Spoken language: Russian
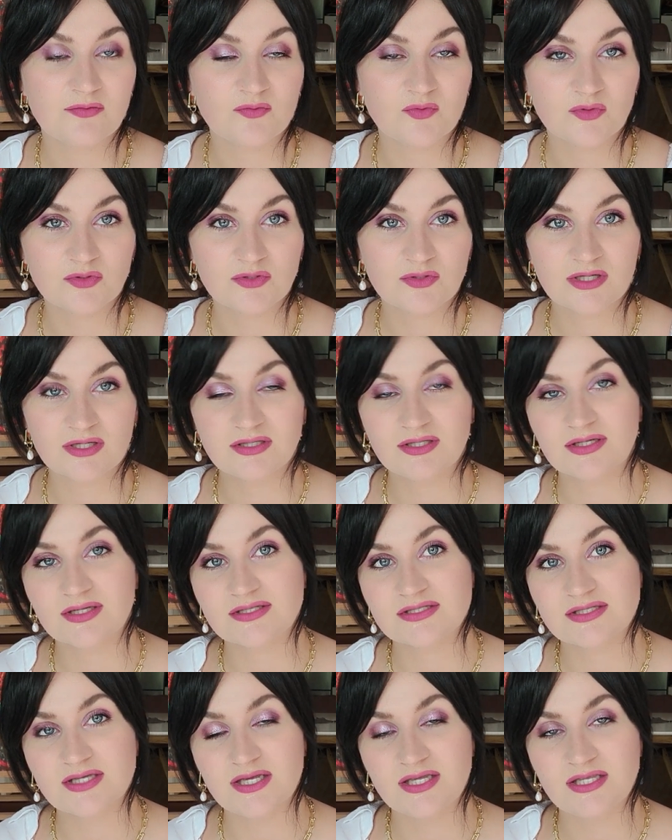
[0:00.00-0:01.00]
вот так до
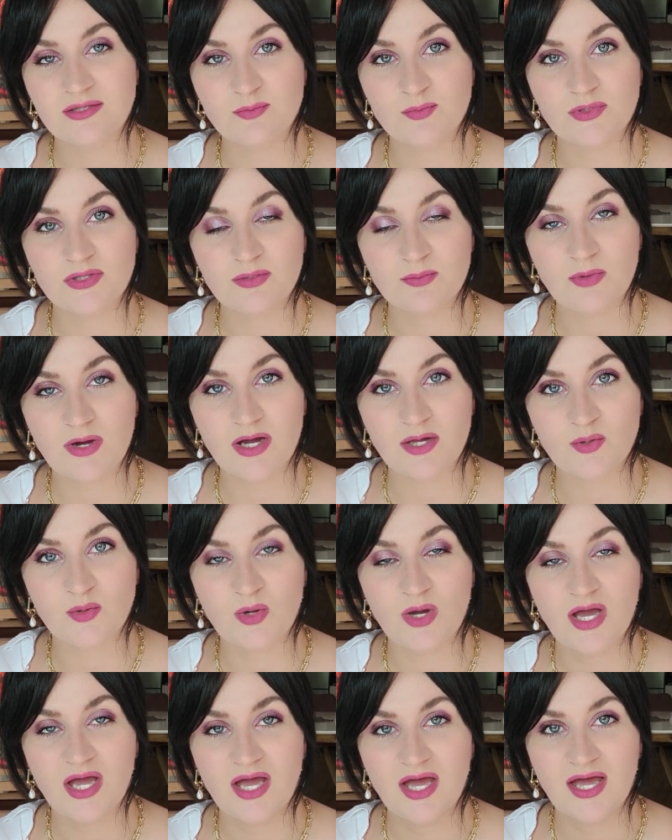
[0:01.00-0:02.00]
конца и не понимаю,
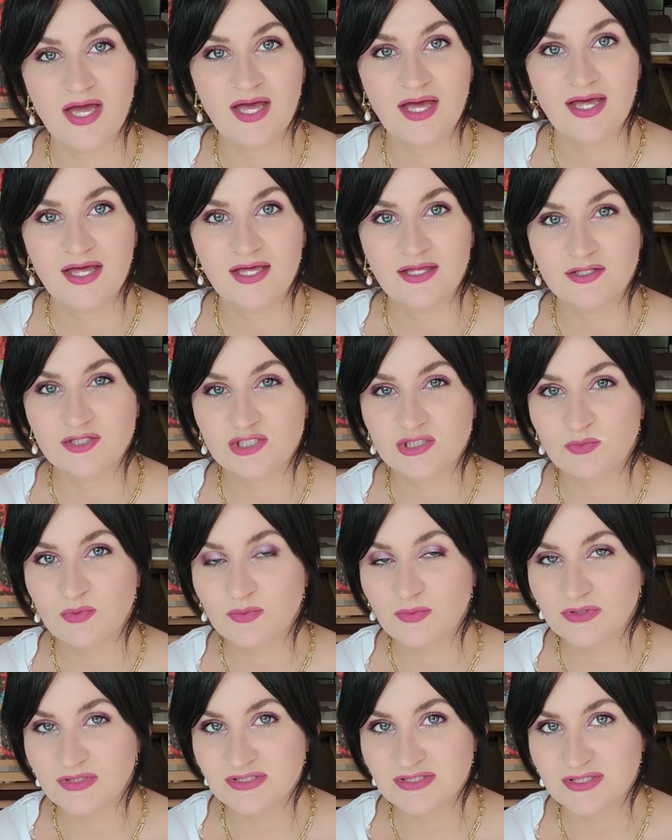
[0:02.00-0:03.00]
чем
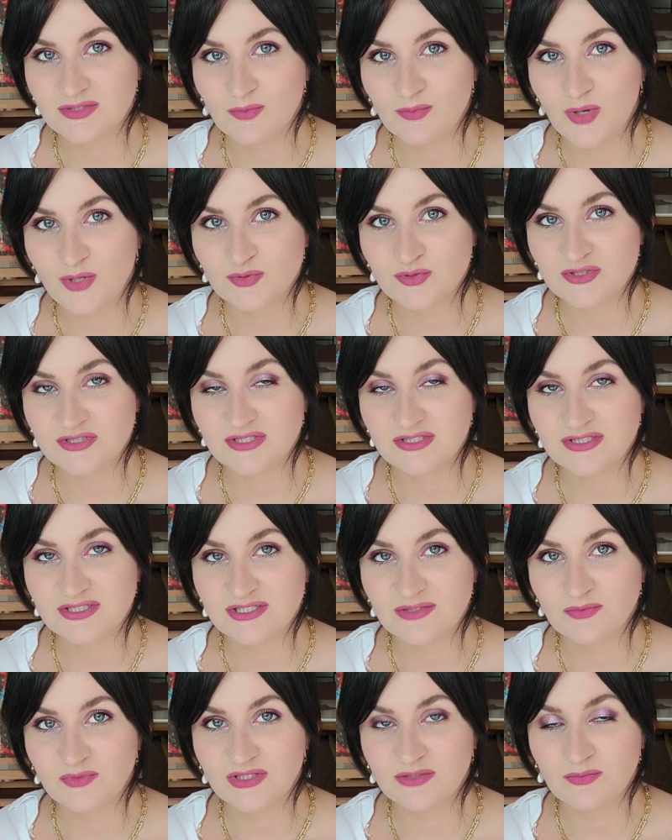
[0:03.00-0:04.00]
именно занимаются
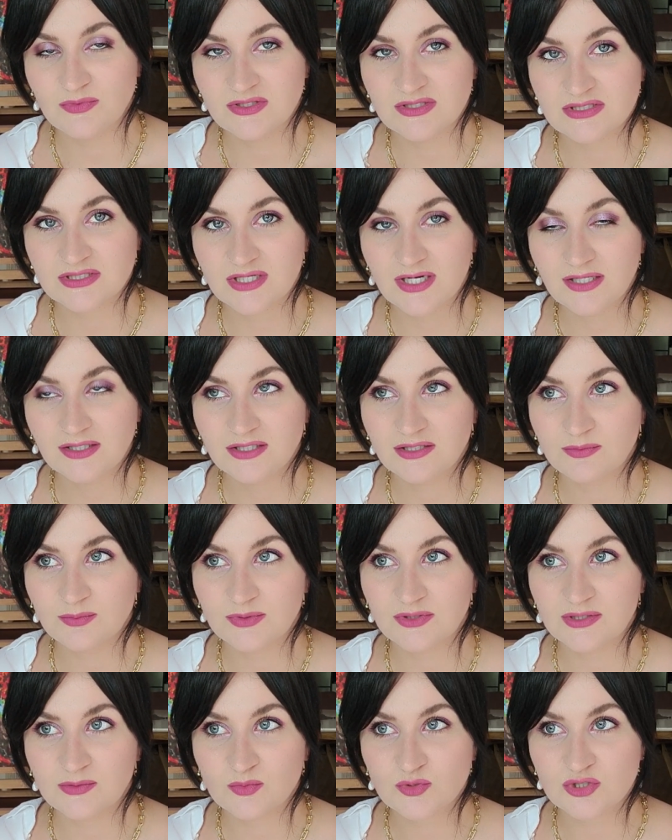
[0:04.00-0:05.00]
системные администраторы,
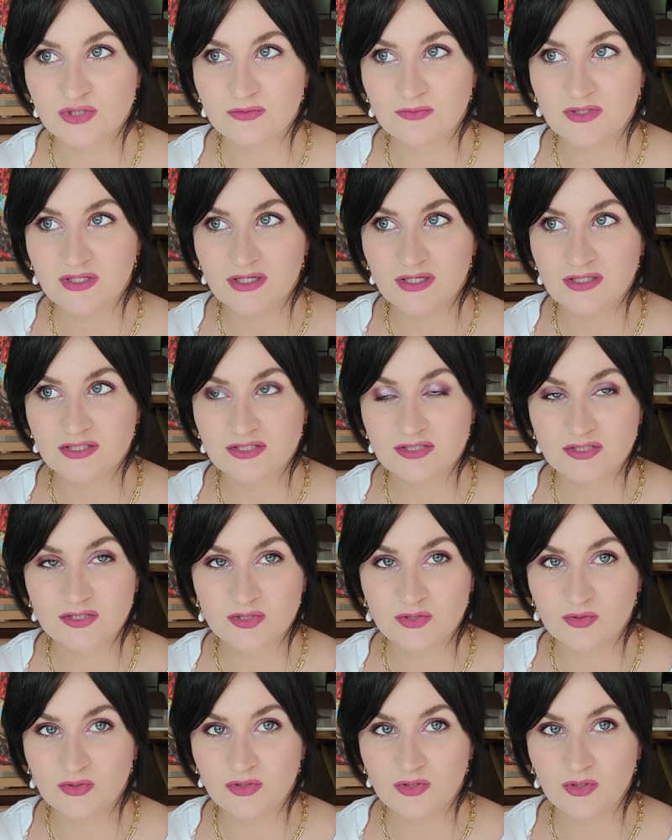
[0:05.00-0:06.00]
потому что мне кажется,
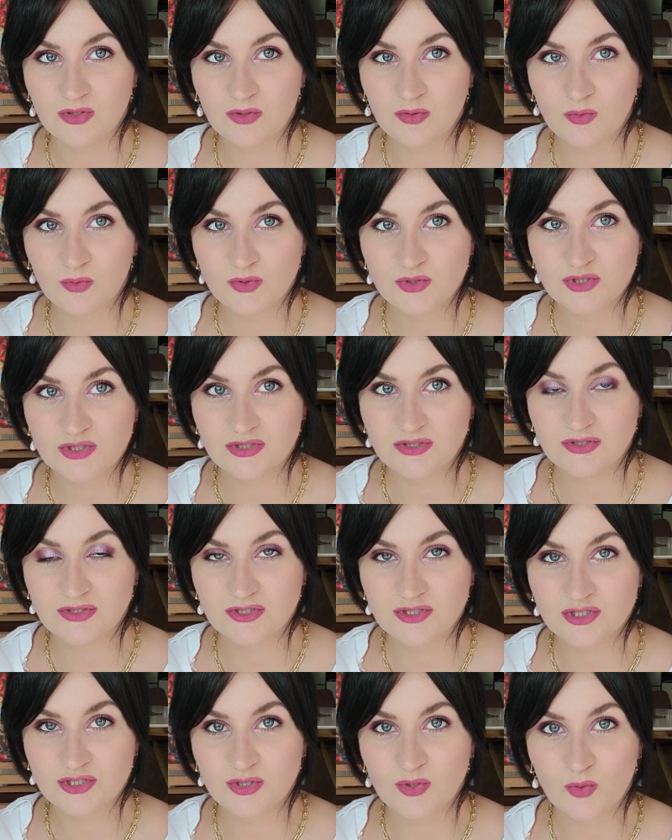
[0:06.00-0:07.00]
что это очень
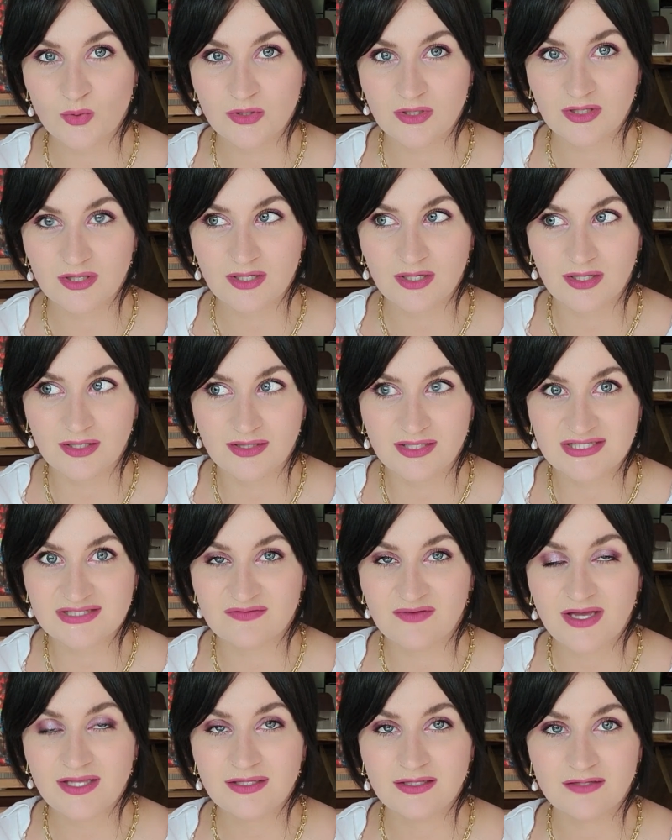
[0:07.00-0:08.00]
широкое
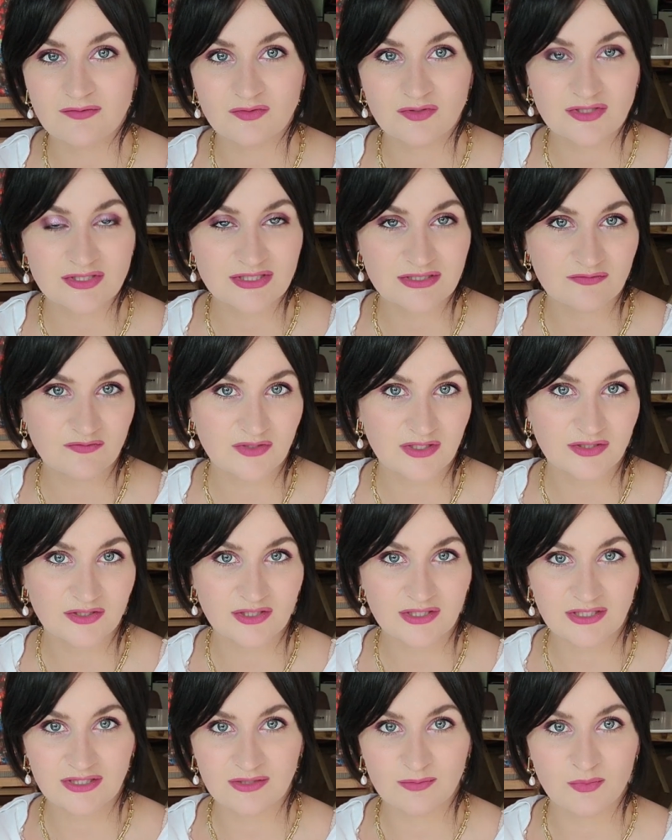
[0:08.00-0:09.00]
название. Вот если вы
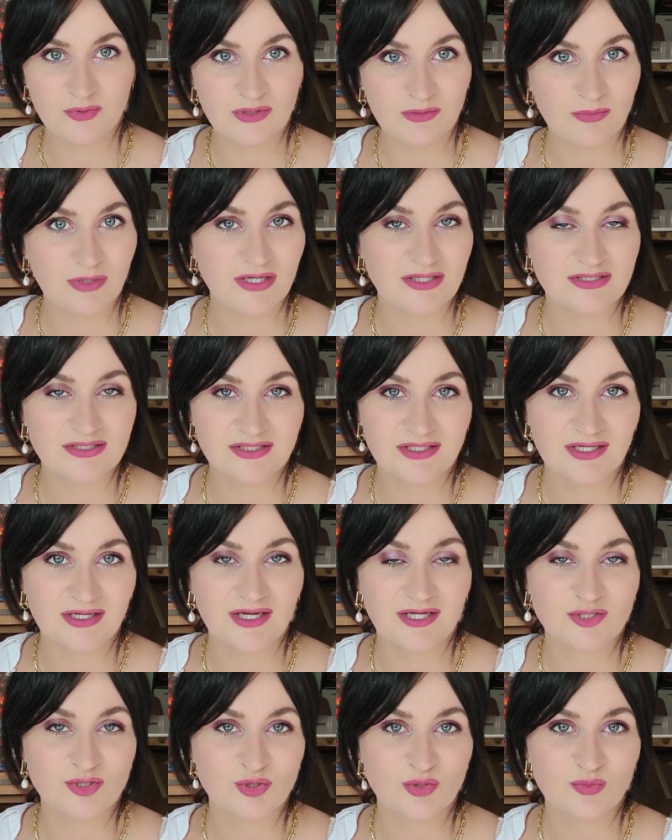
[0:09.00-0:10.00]
конкретно понимаете,
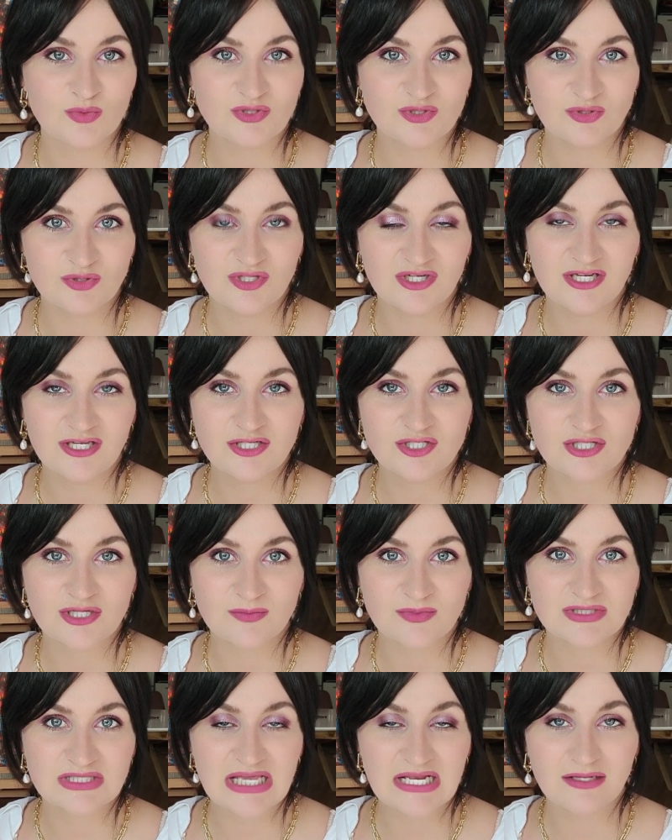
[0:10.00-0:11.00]
о чем идет речь,
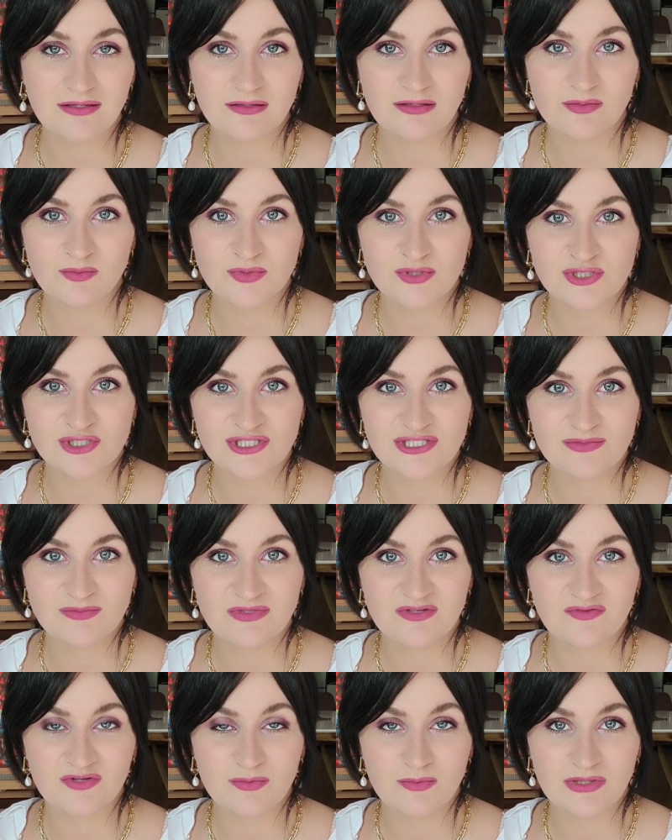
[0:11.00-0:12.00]
обязательно напишите
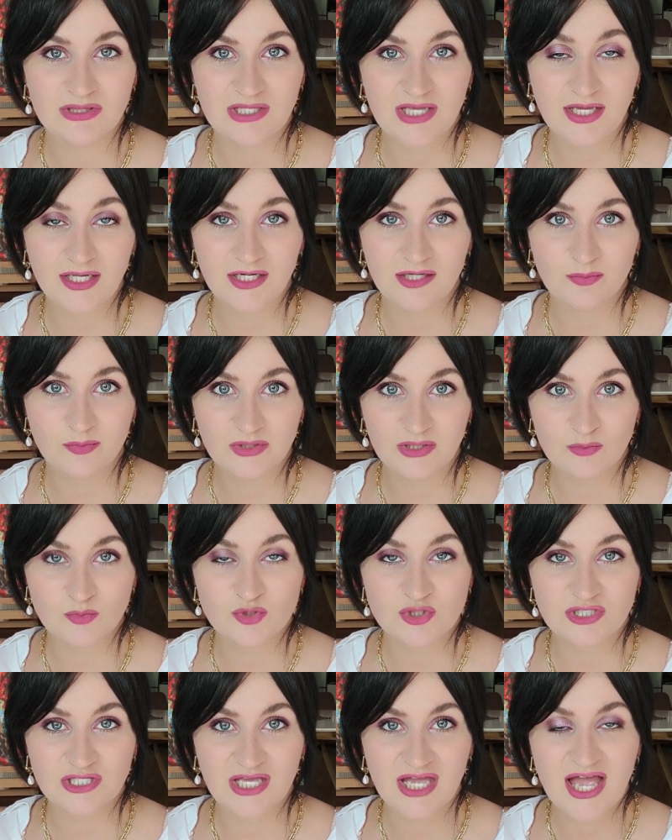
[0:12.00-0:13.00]
мне в комментариях, потому
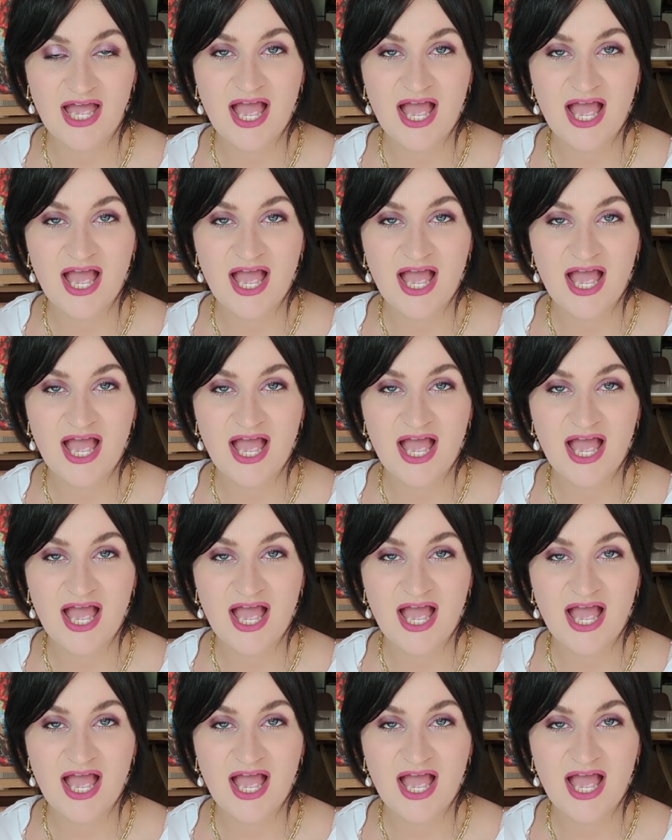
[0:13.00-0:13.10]
что